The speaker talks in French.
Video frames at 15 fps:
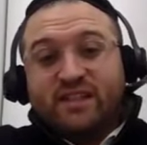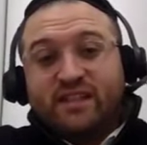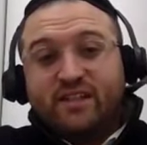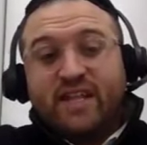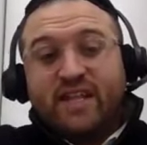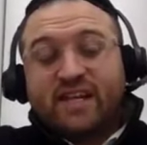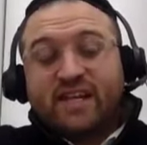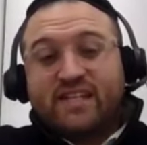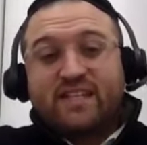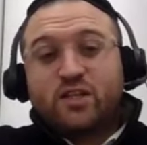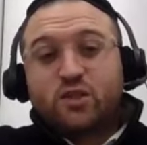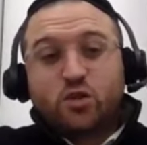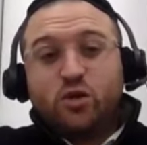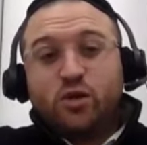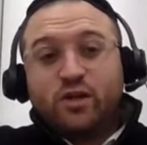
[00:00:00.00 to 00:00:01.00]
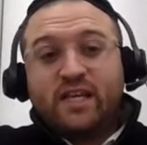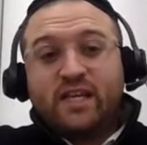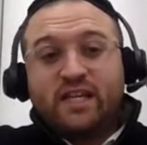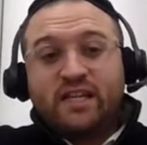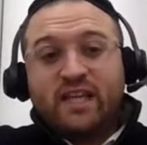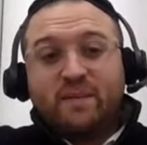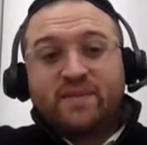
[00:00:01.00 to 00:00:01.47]
Il y en a qui disent que le
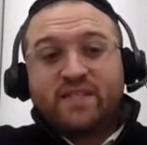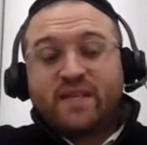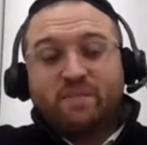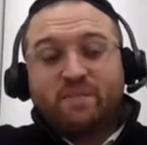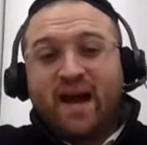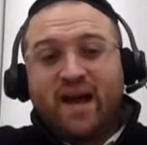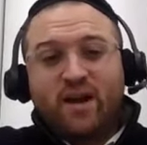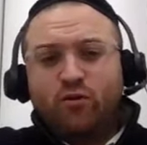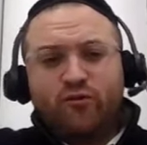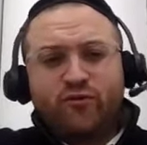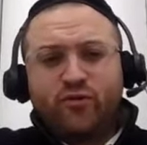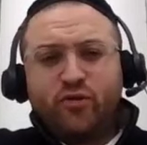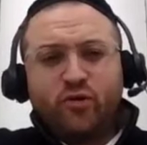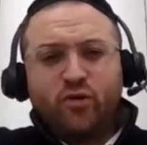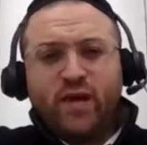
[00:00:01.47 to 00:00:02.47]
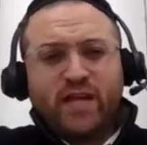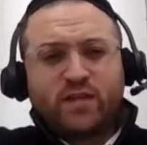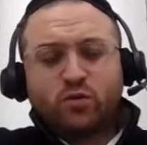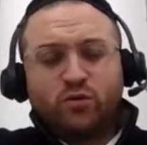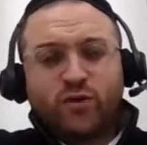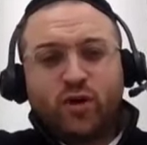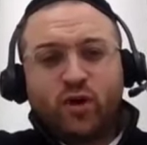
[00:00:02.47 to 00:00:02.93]
Geinam, c'est pas le feu, la
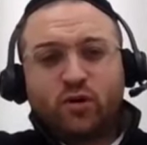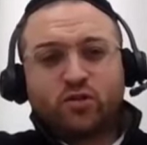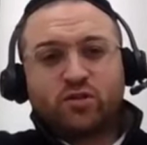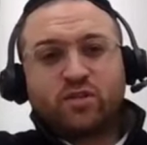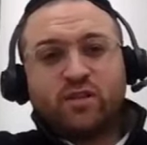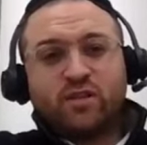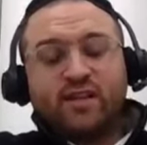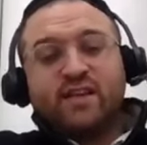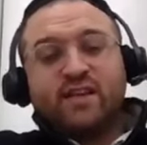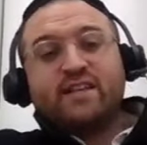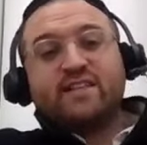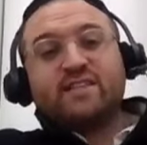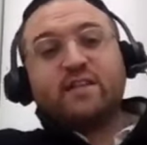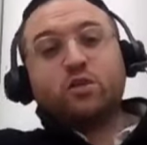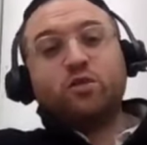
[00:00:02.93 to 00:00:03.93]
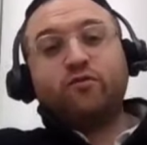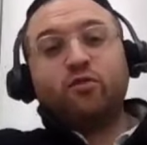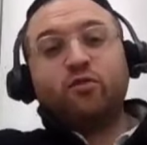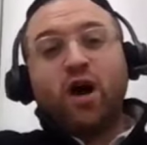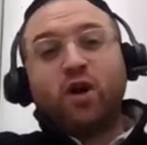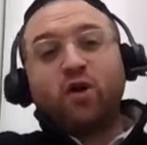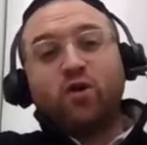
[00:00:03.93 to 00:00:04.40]
souffrance, c'est de
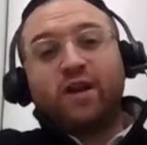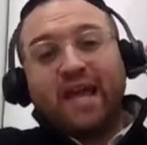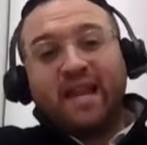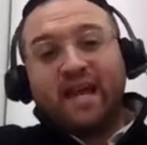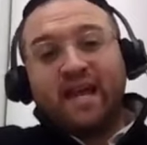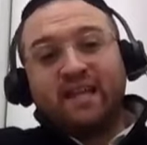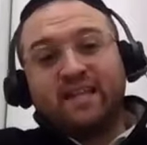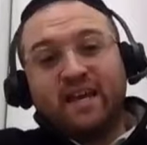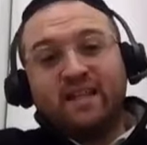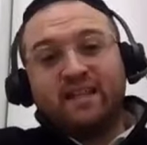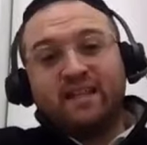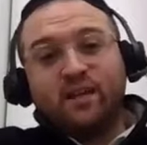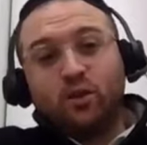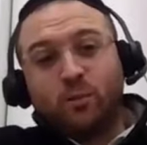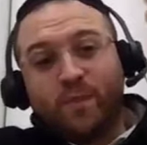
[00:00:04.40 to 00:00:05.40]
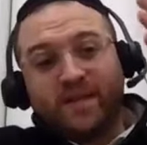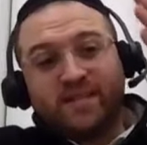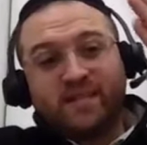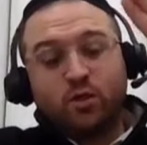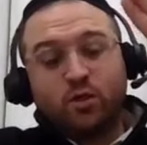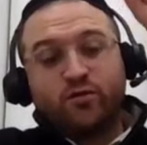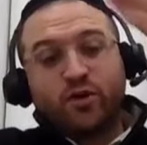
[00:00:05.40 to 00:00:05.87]
voir le Gan Eden et de
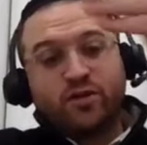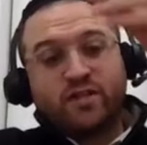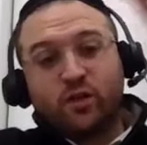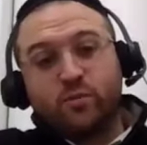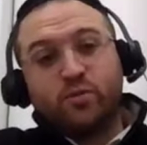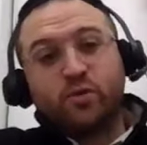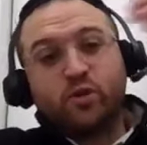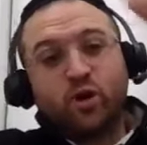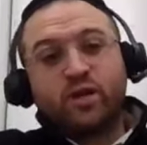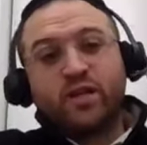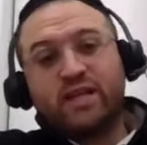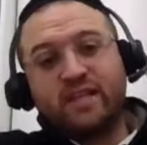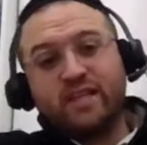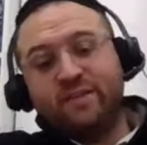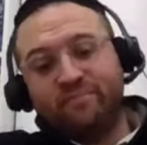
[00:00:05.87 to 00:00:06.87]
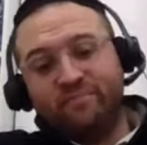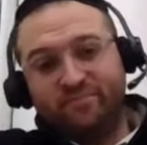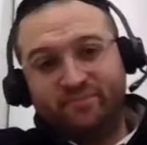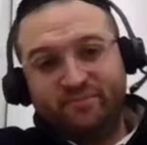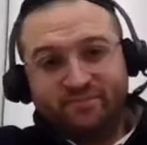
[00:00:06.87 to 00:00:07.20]
passer devant, c'est le plus grand Geinam.